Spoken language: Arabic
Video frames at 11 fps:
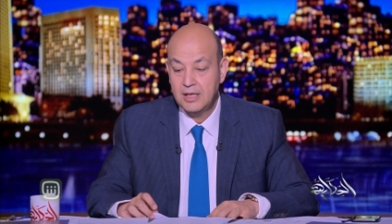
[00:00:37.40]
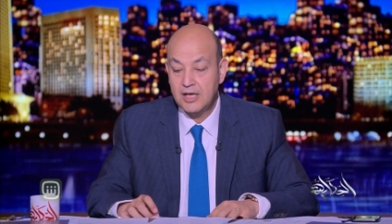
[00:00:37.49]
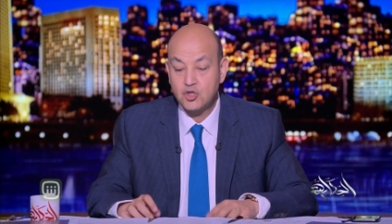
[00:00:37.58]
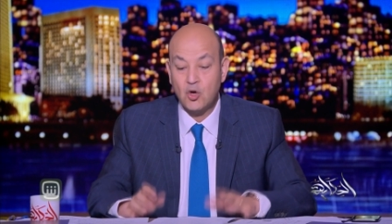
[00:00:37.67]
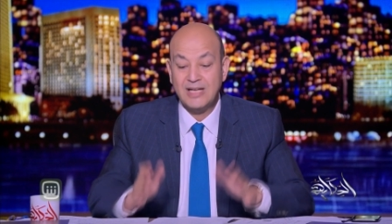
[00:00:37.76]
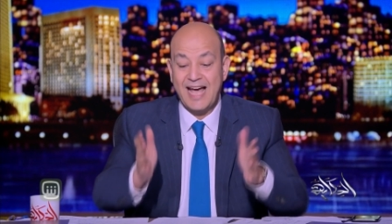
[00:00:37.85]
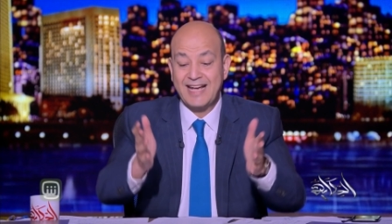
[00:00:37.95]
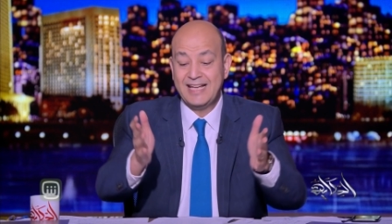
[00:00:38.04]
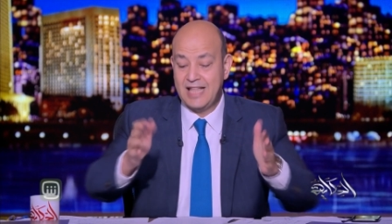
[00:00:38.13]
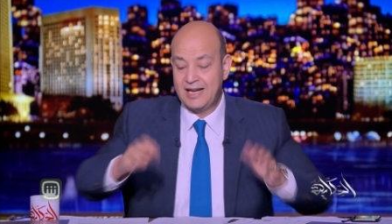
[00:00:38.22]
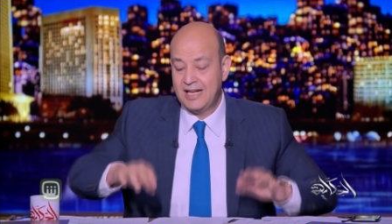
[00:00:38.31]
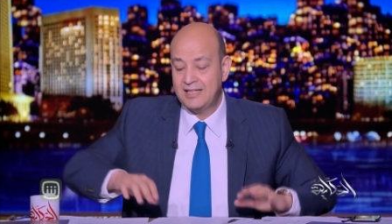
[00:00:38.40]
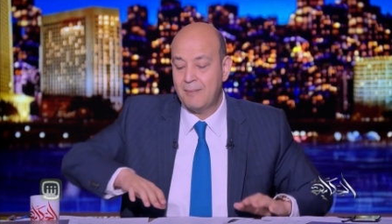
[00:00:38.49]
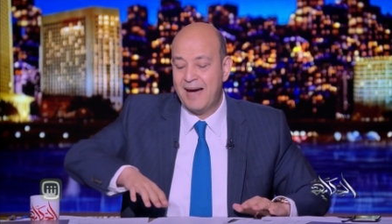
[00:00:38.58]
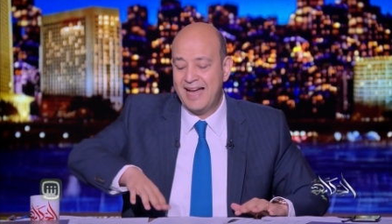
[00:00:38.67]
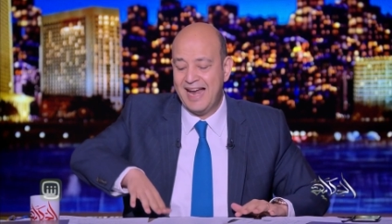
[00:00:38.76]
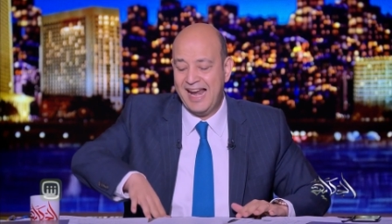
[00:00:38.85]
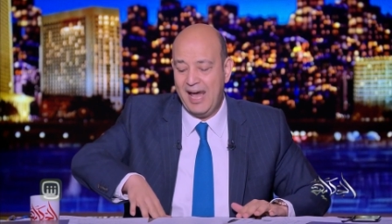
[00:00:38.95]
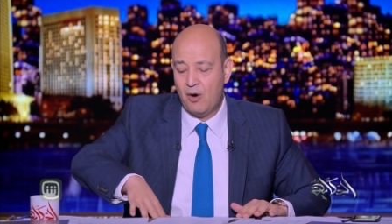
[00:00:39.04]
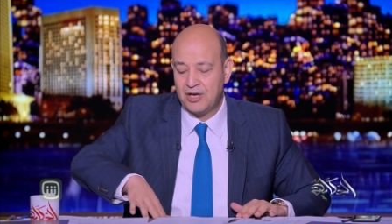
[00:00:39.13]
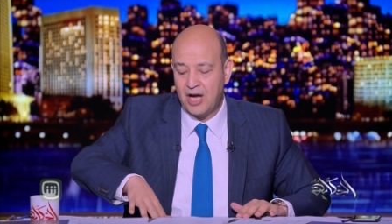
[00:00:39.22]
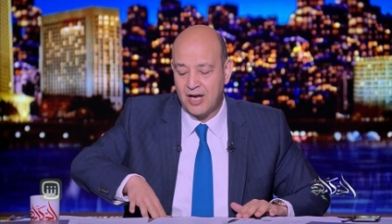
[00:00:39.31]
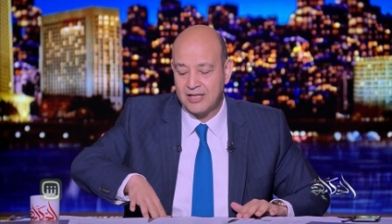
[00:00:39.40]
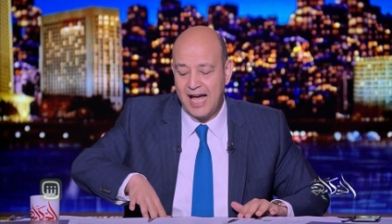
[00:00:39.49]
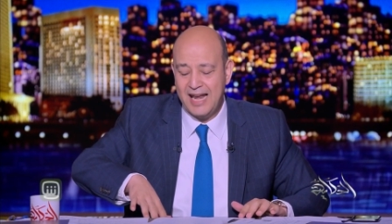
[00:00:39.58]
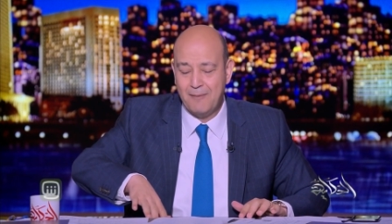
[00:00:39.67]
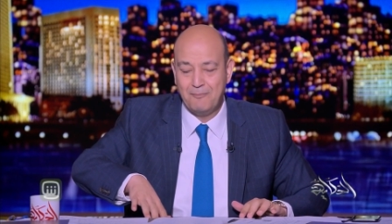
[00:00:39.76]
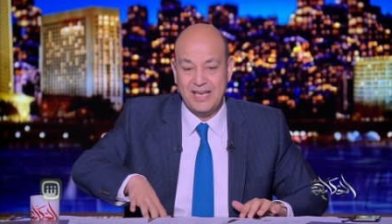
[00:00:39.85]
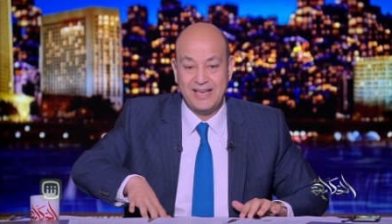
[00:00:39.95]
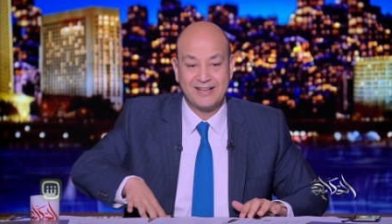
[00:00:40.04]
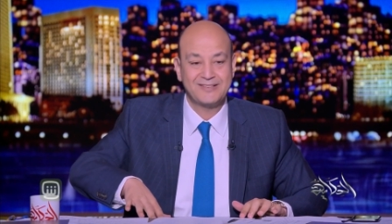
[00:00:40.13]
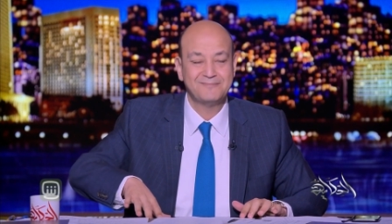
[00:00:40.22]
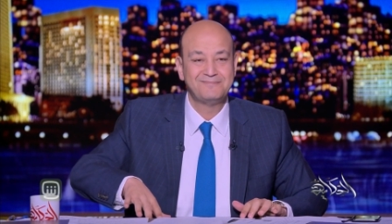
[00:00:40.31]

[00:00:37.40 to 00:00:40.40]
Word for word: سعداء جدا ان انت معانا على الهواء النهارده اهلا بيك